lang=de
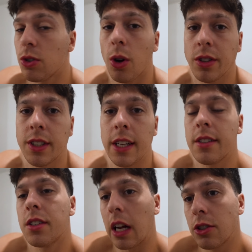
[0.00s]
Die Konsistenz
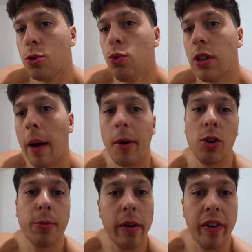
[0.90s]
ist ganz gut, aber auch
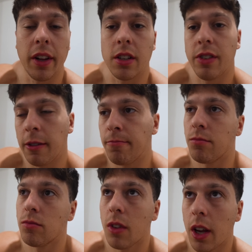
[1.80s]
nicht perfekt. Deswegen
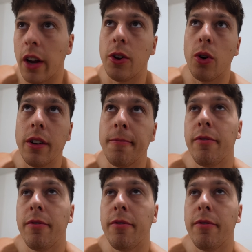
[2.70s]
ja 9.